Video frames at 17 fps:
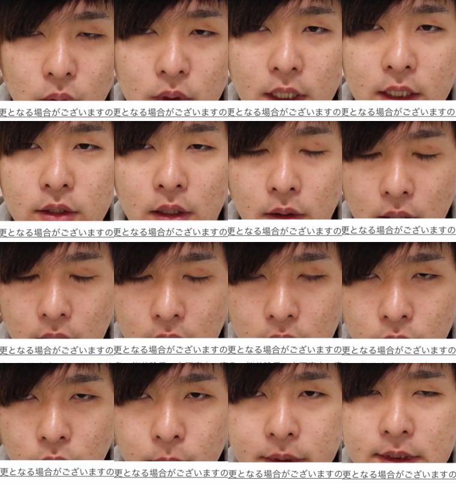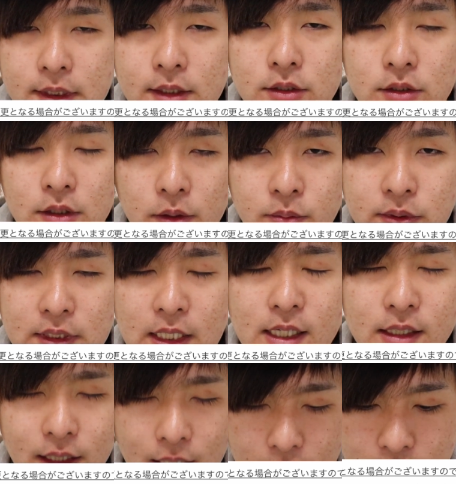今回の個別握手会不
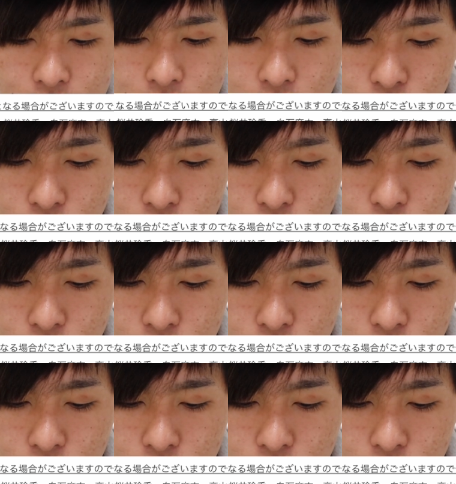参加っ